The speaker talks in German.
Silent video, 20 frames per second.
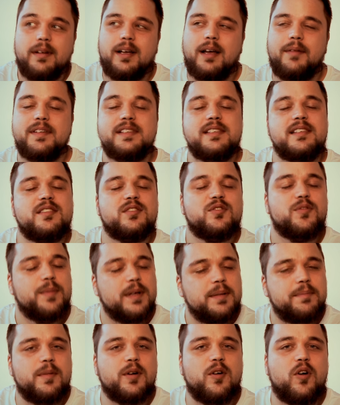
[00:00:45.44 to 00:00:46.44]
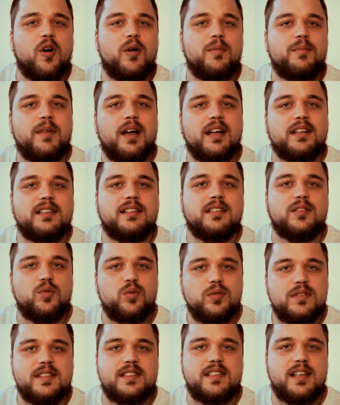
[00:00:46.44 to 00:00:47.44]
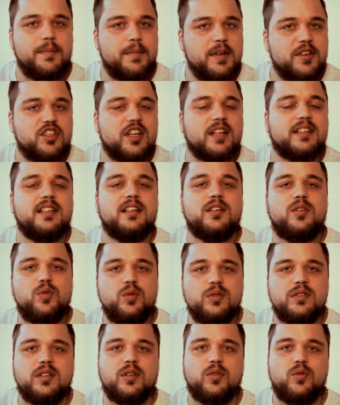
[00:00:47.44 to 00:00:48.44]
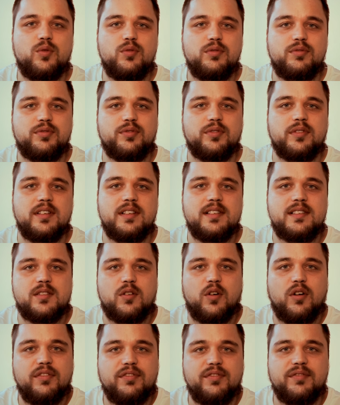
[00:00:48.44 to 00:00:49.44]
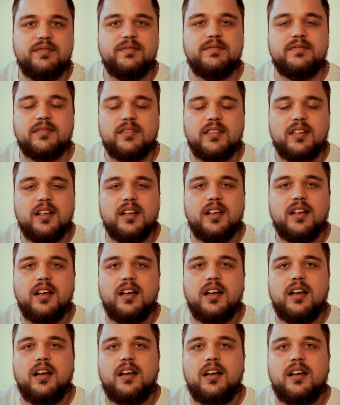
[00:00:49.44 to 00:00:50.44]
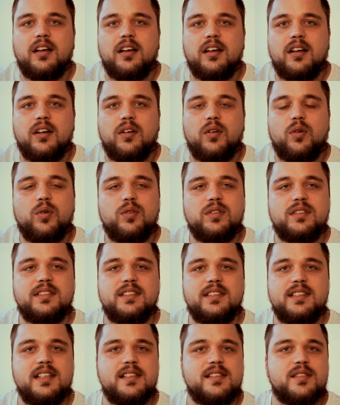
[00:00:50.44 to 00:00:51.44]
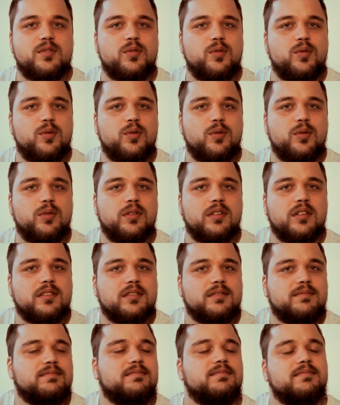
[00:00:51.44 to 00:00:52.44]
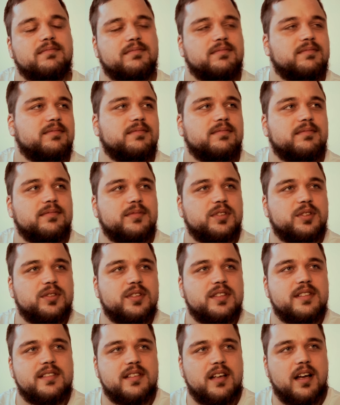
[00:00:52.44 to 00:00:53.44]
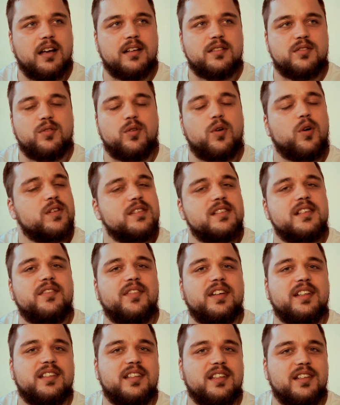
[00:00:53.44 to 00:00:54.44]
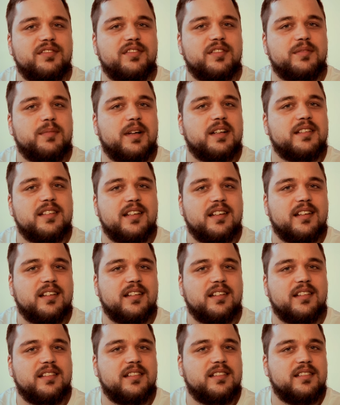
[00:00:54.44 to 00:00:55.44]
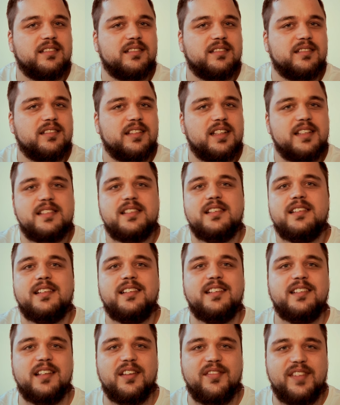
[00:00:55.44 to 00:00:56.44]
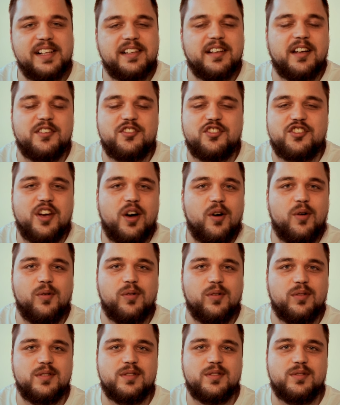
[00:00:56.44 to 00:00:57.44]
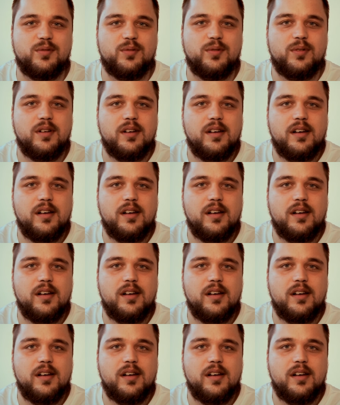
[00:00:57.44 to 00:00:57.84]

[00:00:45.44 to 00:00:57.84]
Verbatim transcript: aber was ich so mitbekommen hat, ein gutes Image, hat einen guten Ruf, ist offen und nicht so, wie soll ich sagen, so konservativ in mancher in, hinsichtlich der Weltanschauung und so.